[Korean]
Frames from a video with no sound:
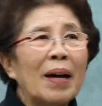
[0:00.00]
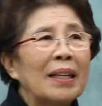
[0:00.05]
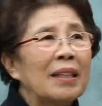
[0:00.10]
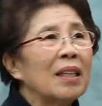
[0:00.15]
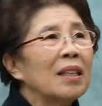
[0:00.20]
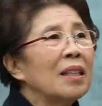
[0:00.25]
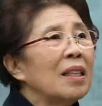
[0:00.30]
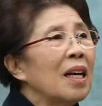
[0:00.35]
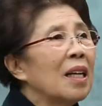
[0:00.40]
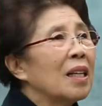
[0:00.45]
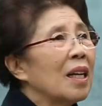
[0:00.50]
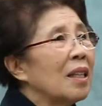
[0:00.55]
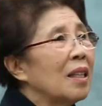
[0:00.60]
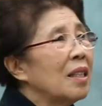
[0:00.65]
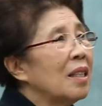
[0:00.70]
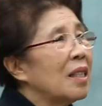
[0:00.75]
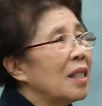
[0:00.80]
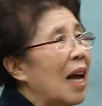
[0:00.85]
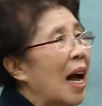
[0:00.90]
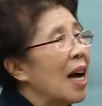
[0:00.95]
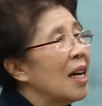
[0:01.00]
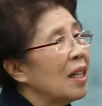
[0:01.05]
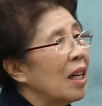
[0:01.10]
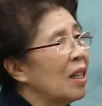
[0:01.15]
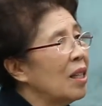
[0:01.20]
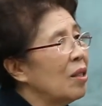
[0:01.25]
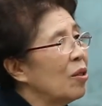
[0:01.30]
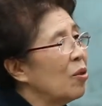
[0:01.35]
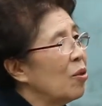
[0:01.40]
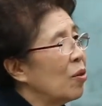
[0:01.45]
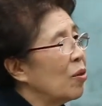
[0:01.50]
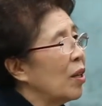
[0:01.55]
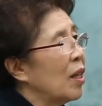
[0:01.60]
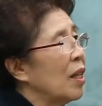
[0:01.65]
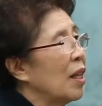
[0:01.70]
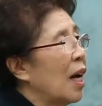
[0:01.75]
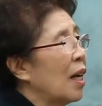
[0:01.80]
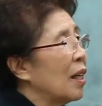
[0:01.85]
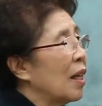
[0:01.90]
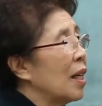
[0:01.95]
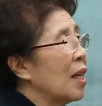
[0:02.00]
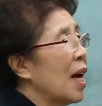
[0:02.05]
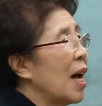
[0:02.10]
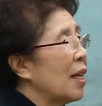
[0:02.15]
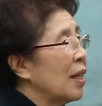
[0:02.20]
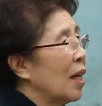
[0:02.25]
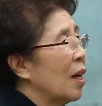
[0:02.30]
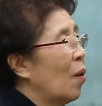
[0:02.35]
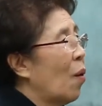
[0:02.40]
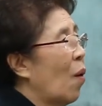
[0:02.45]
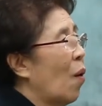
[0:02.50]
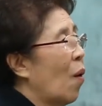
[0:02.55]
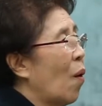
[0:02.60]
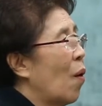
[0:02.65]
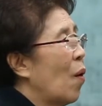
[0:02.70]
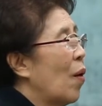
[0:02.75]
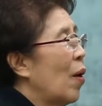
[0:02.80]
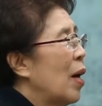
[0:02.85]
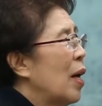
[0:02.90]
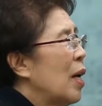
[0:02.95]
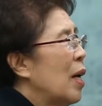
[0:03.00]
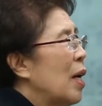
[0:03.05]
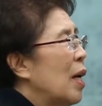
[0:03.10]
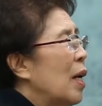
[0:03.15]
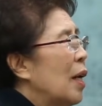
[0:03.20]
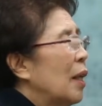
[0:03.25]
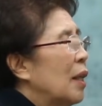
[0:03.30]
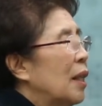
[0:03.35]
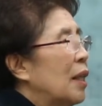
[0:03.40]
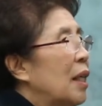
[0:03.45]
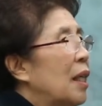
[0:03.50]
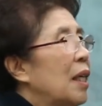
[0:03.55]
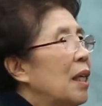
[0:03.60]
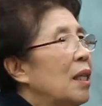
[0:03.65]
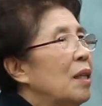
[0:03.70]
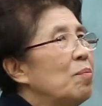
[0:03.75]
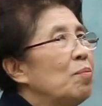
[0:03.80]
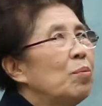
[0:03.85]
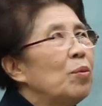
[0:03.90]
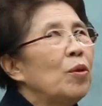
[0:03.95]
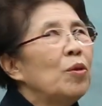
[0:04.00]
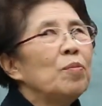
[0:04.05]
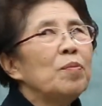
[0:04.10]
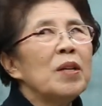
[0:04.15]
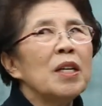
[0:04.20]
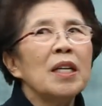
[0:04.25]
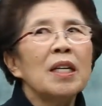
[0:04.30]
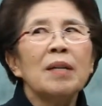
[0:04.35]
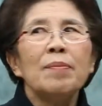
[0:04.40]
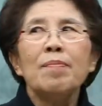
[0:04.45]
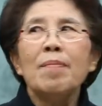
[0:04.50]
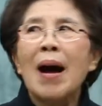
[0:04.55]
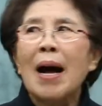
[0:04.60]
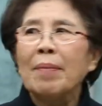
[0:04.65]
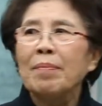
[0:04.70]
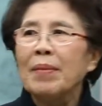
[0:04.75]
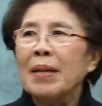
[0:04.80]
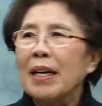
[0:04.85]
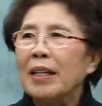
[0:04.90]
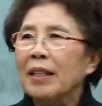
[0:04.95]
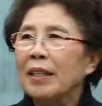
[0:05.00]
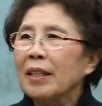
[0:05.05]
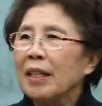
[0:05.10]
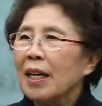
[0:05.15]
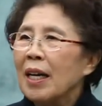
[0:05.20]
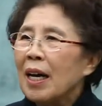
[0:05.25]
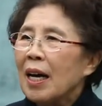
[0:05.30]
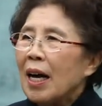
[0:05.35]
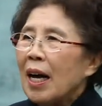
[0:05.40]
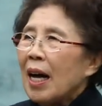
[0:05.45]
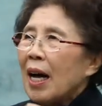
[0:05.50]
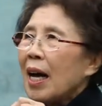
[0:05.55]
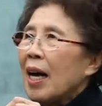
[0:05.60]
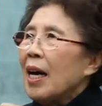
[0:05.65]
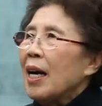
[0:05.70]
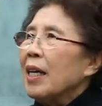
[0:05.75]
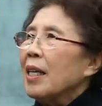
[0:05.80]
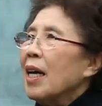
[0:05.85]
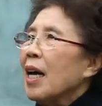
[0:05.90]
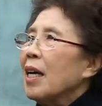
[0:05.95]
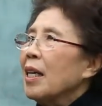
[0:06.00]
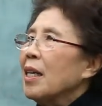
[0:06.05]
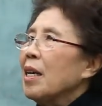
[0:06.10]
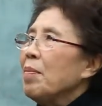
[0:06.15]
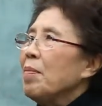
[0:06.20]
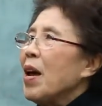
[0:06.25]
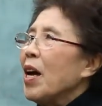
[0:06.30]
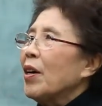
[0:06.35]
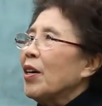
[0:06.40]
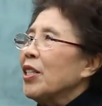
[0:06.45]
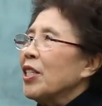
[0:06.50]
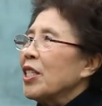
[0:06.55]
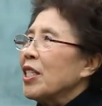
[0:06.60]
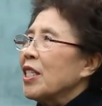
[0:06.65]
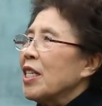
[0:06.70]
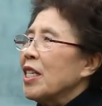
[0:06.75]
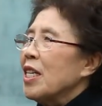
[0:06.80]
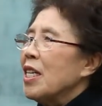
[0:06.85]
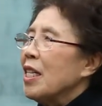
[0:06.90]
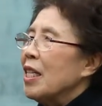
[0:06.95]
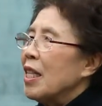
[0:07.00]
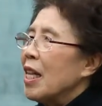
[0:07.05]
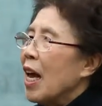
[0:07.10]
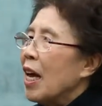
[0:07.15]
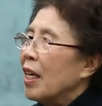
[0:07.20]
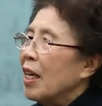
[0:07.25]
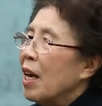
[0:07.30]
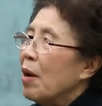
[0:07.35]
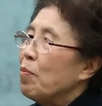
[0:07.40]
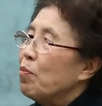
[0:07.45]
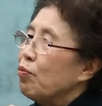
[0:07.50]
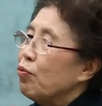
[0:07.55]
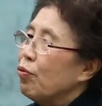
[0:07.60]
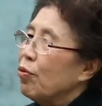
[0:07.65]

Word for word: 받았다라는 사건으로 끝나는 게 아니고 기름 부음이 임하면 하나님의 것이 내게